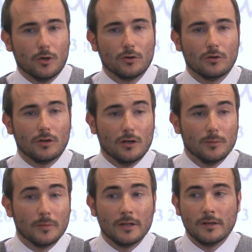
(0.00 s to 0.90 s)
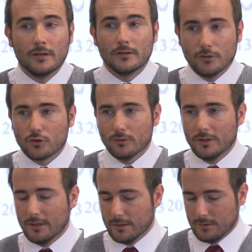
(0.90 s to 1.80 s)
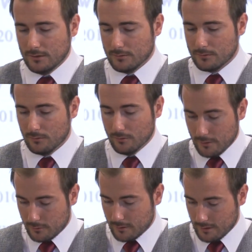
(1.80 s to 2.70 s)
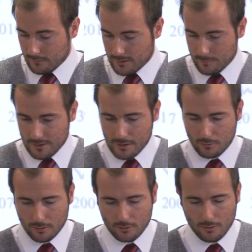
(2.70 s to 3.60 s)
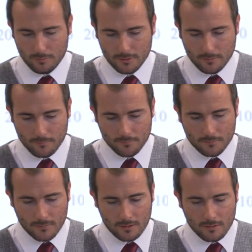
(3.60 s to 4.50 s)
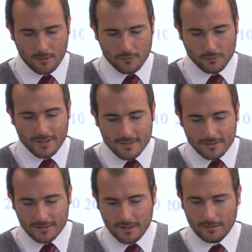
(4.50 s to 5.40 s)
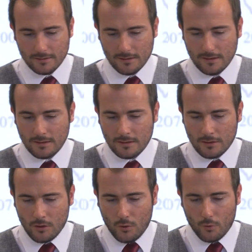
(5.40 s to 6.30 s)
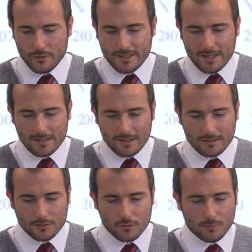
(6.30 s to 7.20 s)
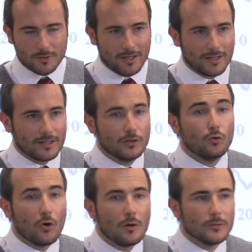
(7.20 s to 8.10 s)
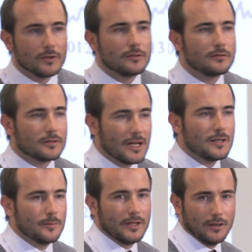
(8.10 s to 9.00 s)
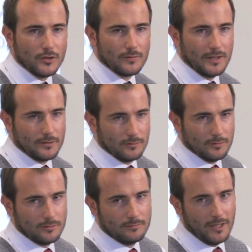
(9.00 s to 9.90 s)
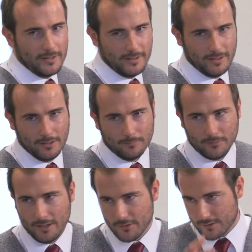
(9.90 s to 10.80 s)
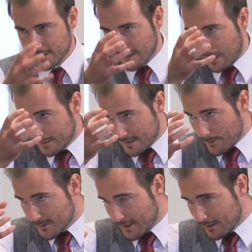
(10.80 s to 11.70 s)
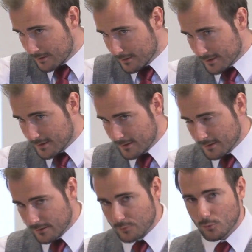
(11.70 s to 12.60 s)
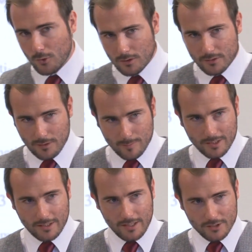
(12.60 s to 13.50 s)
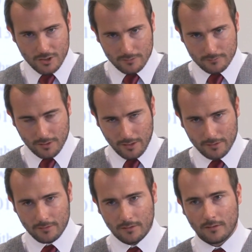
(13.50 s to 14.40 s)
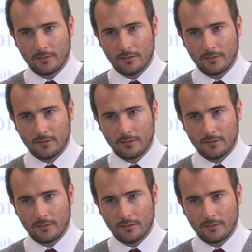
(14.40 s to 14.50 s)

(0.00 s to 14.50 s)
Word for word: Euroraum sind schon negativ und natürlich an gewisse Bedingungen gekoppelt. So, das ist der Trend, ja. Und der geht natürlich mit einer enormen Geldmengenausweitung einher. Ja, also dieses, das Absenken der Zinsen ist möglich, weil man Geld schaffen kann,